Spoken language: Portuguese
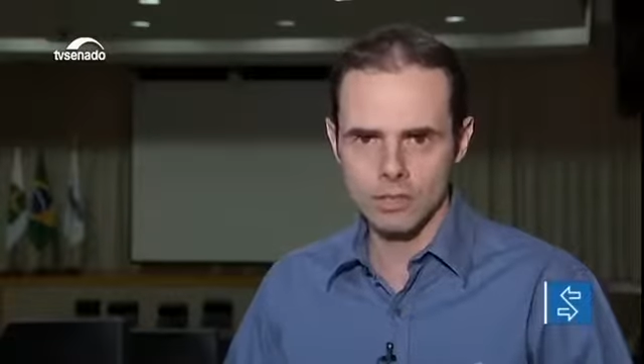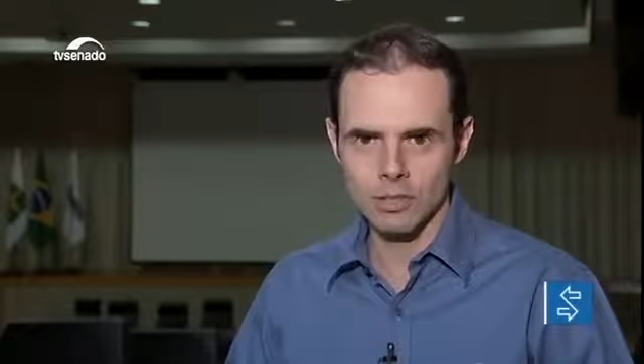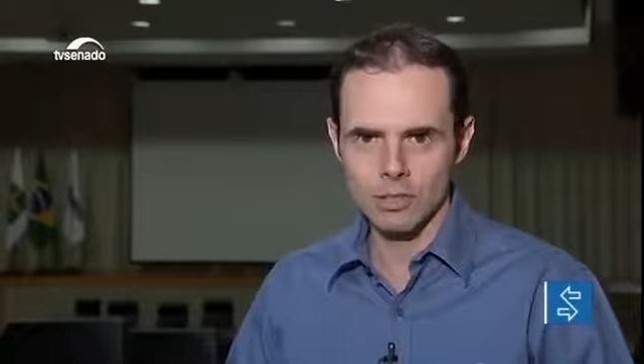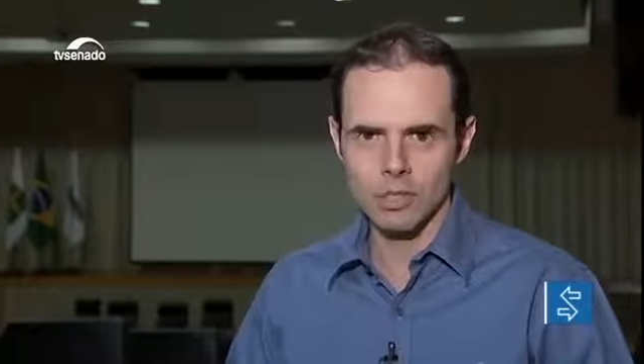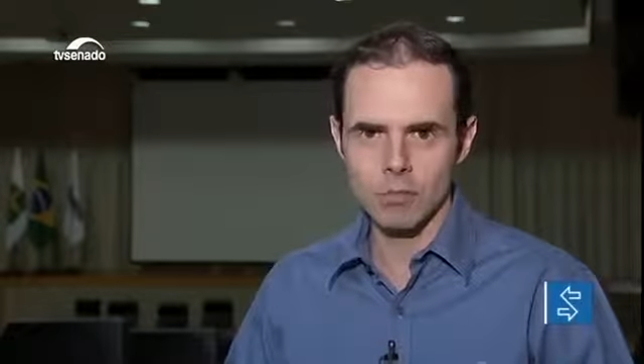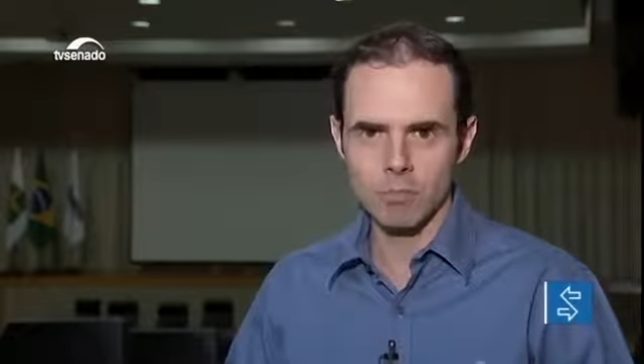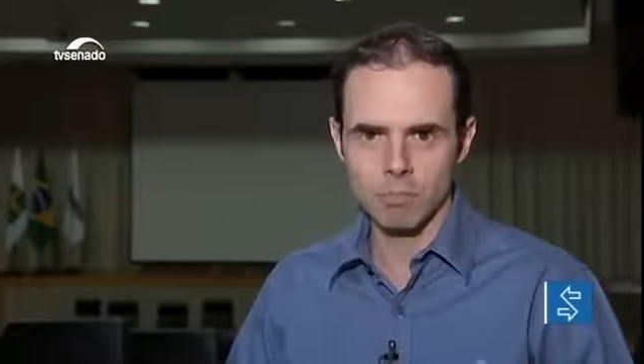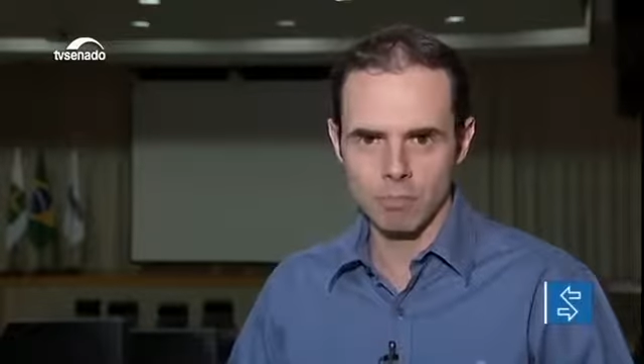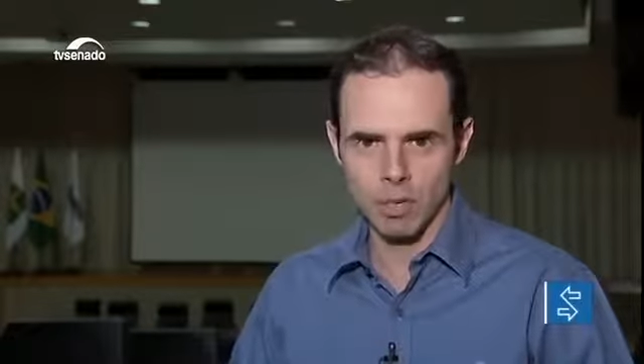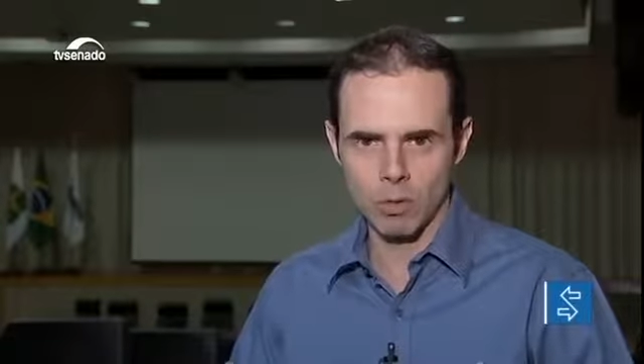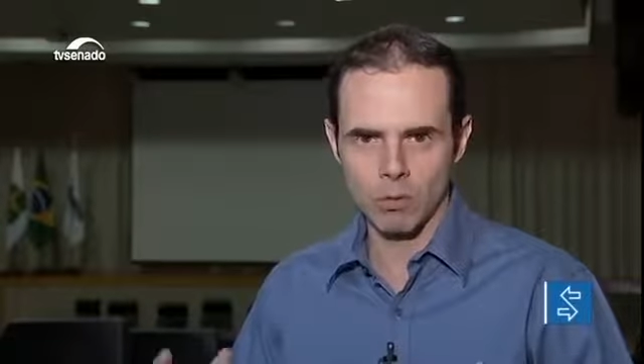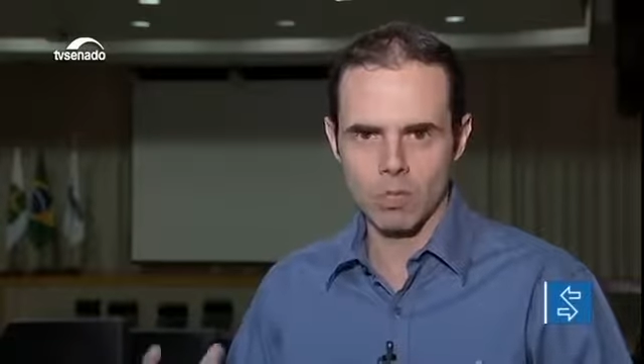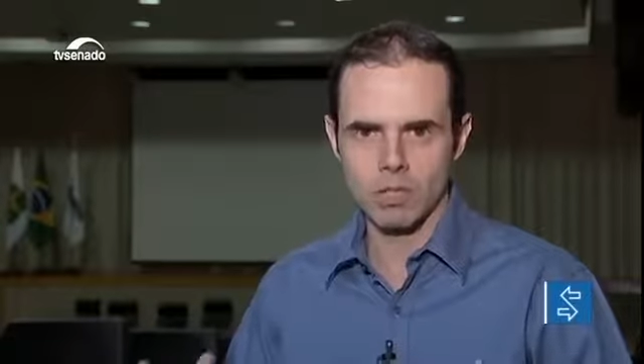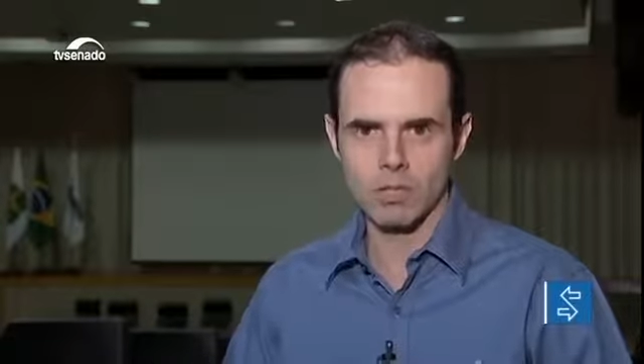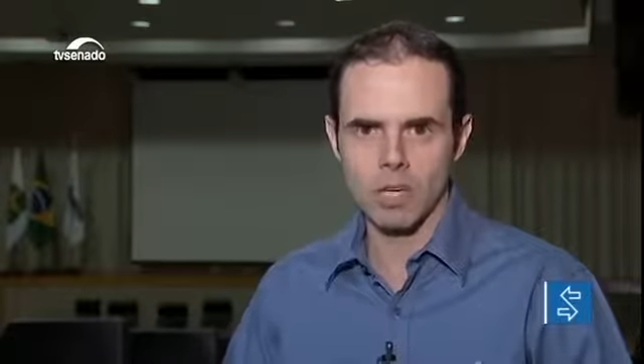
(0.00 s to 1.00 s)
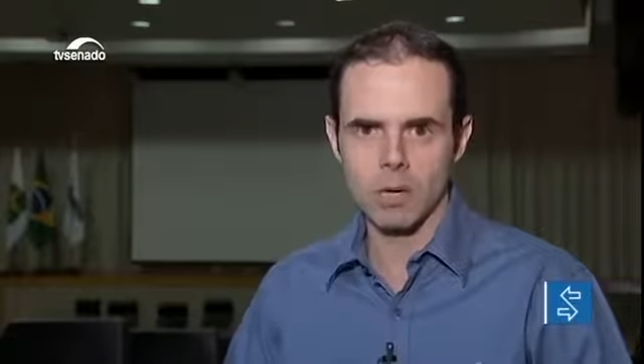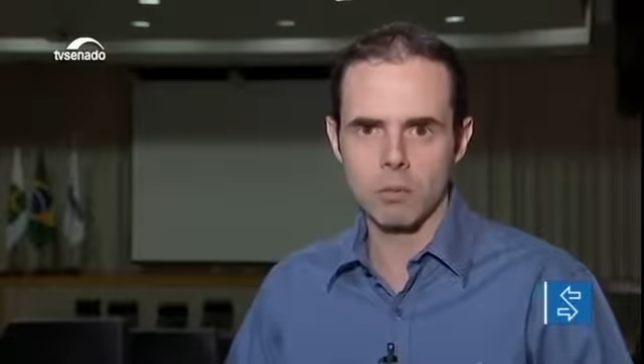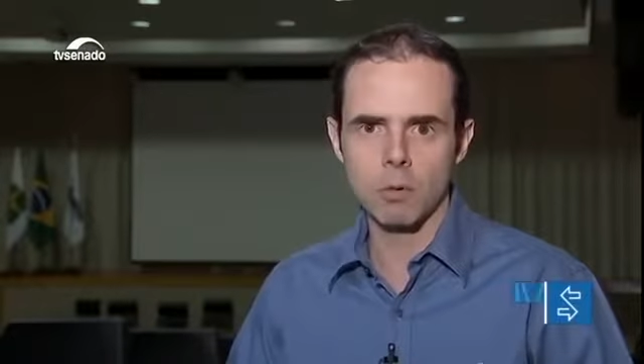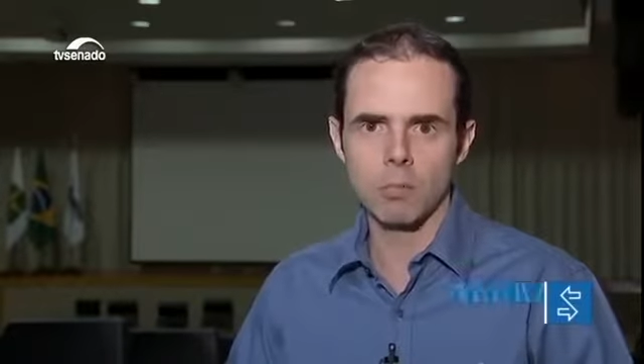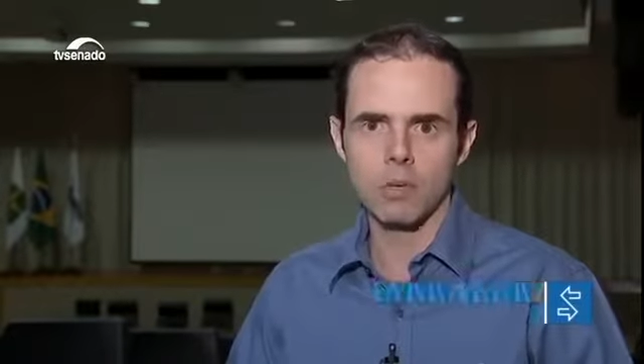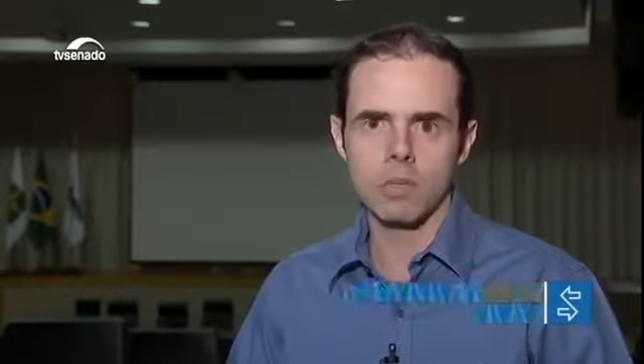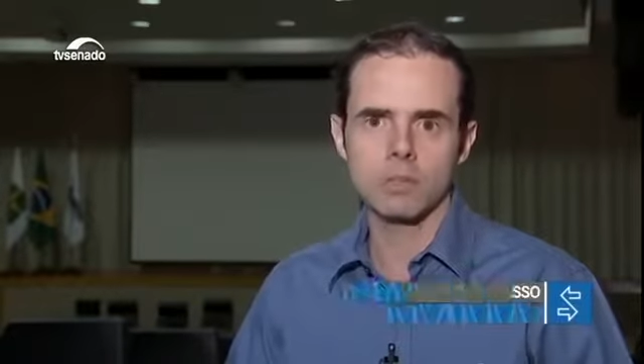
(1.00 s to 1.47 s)
de se priorizar
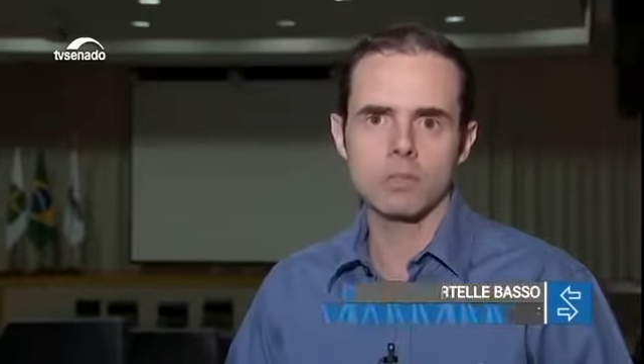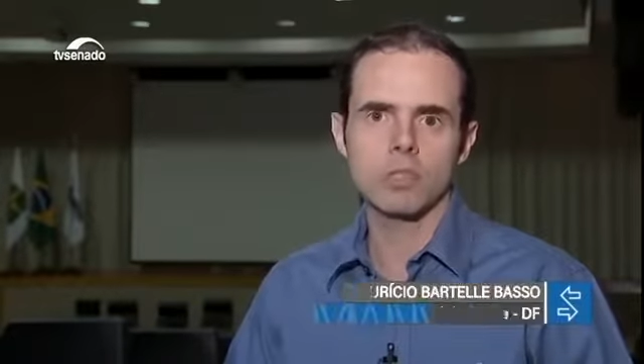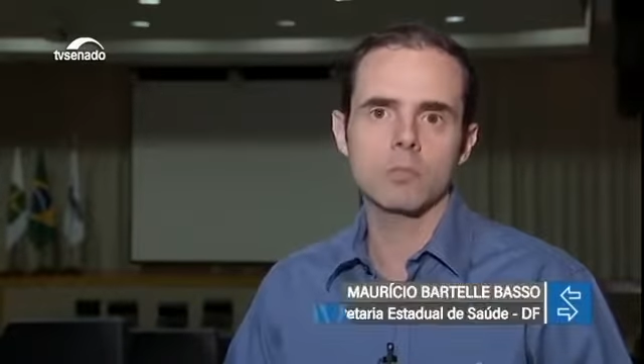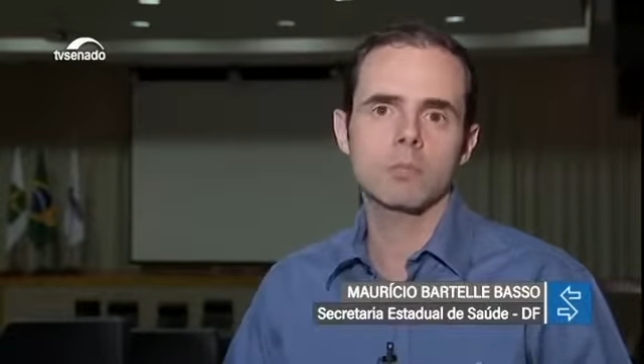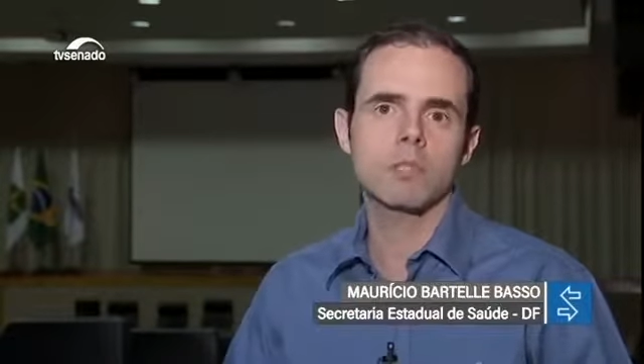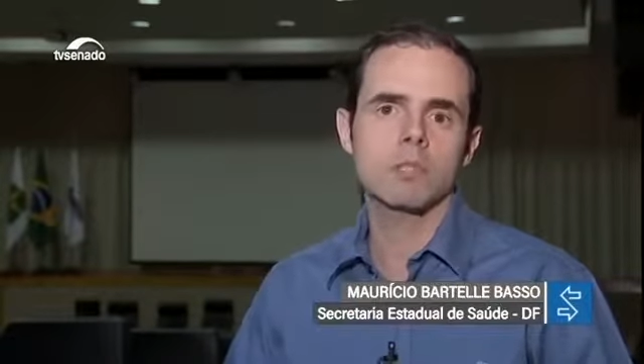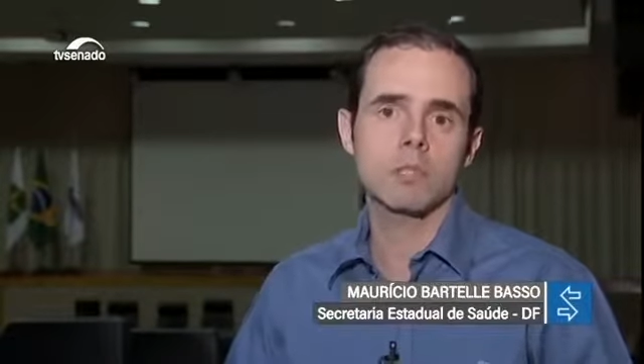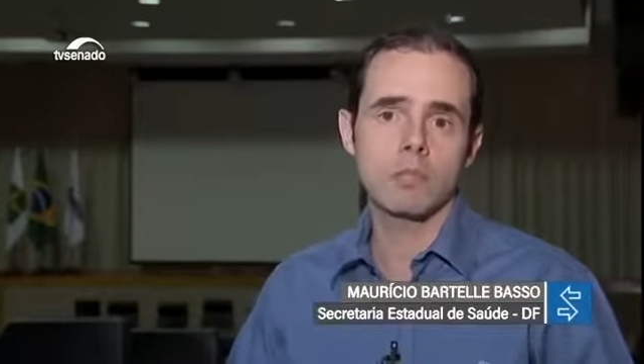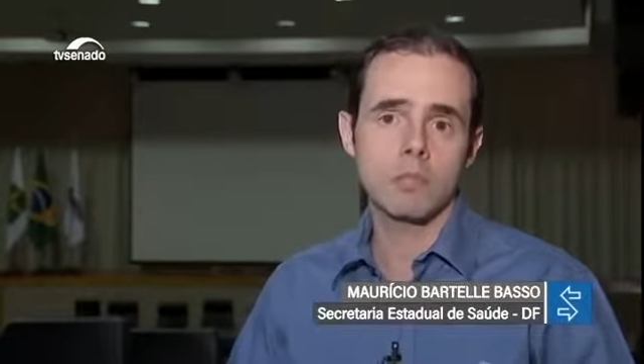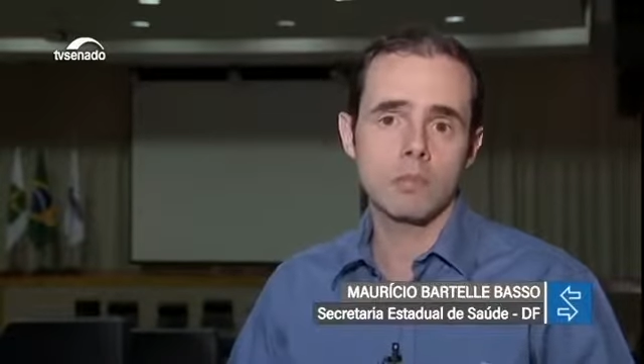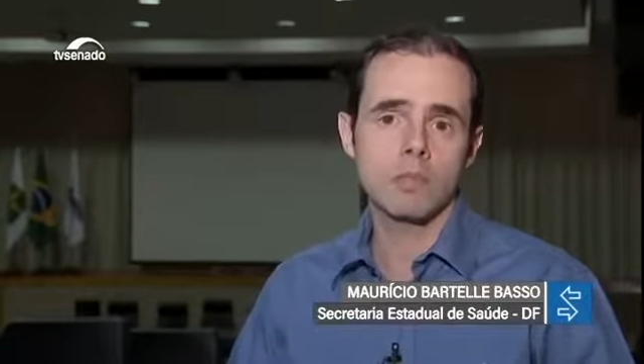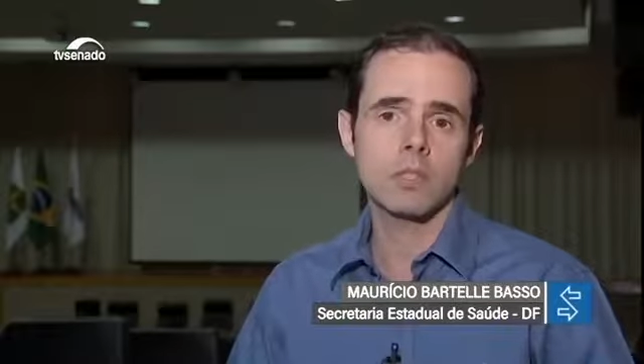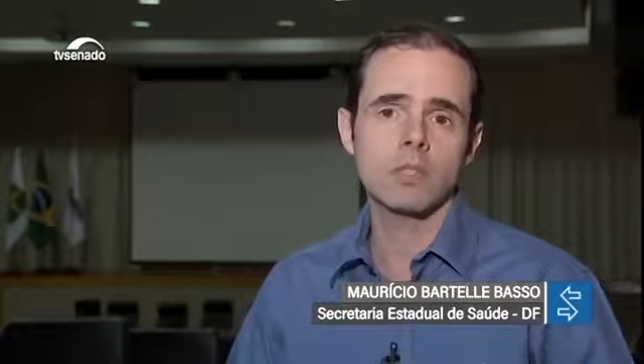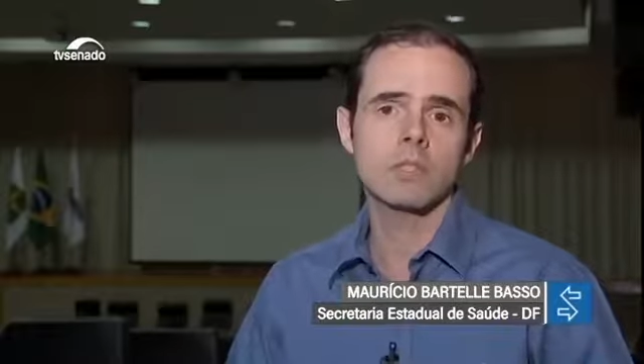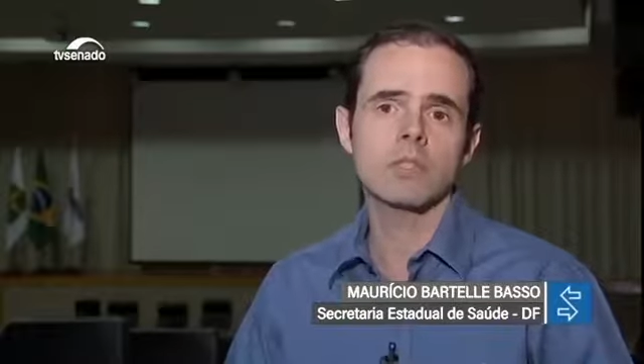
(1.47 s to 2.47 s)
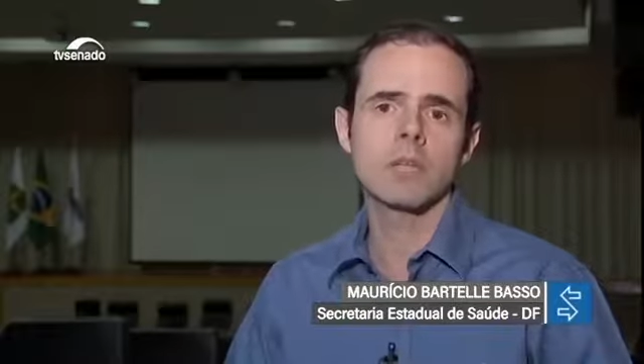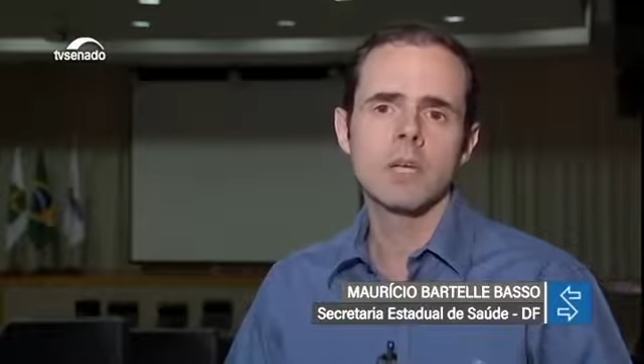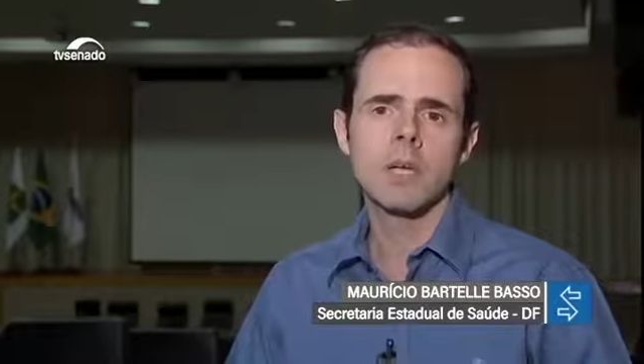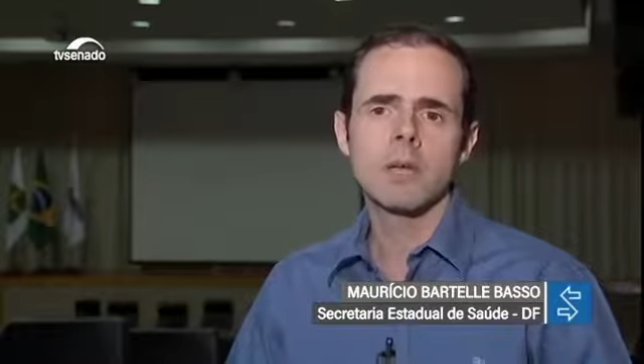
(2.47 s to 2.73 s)
populações específicas